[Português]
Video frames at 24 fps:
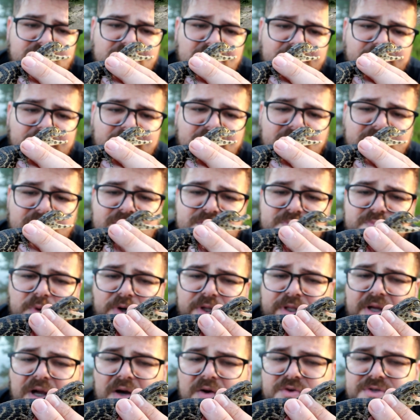de alimento, eles
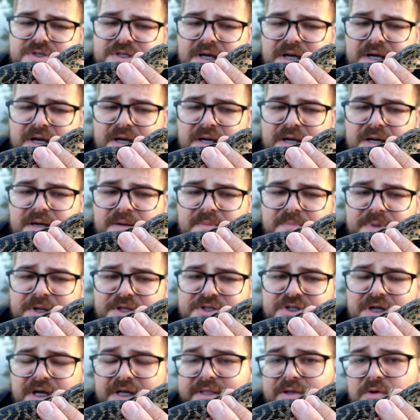podem causar,
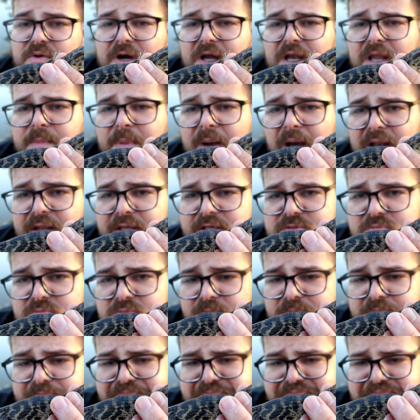praticar até o canibalismo.
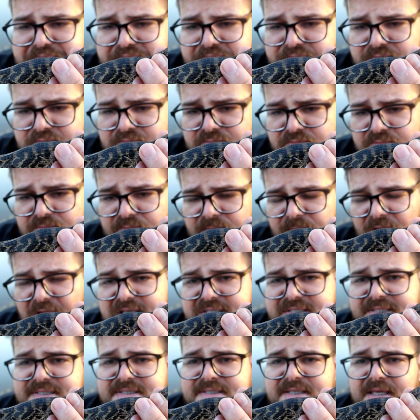
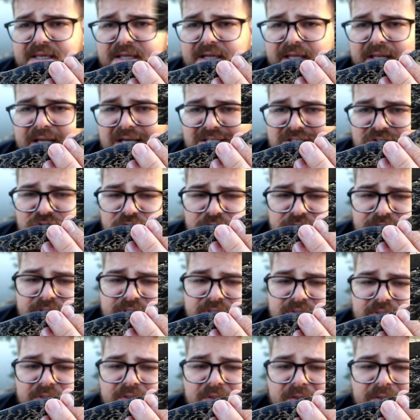Existem
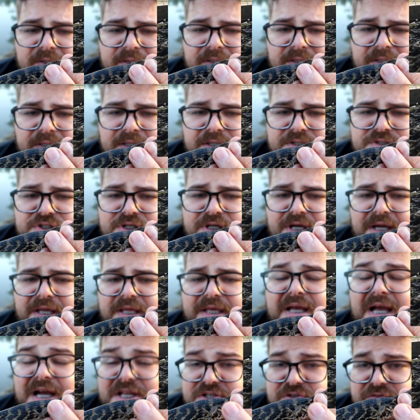criações uh, de,
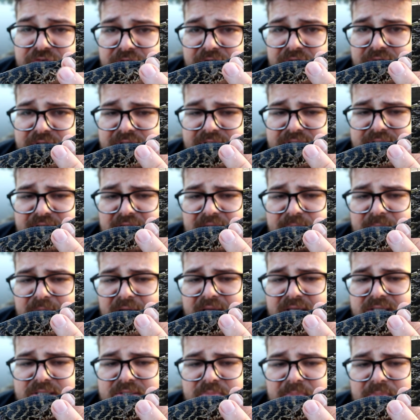em cativeiro desses
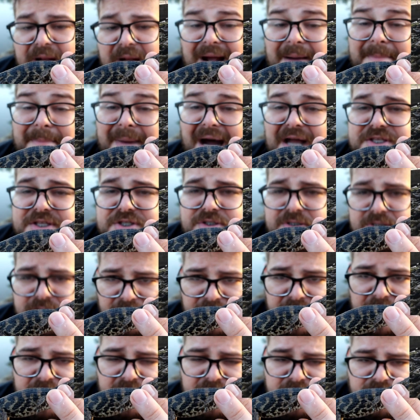animais para abate,
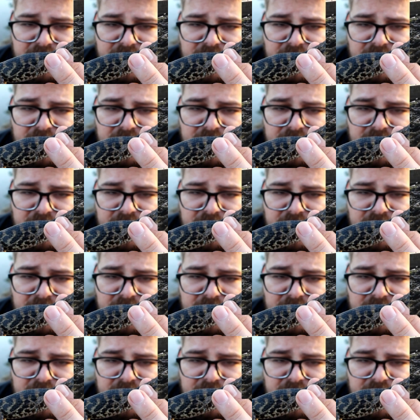né?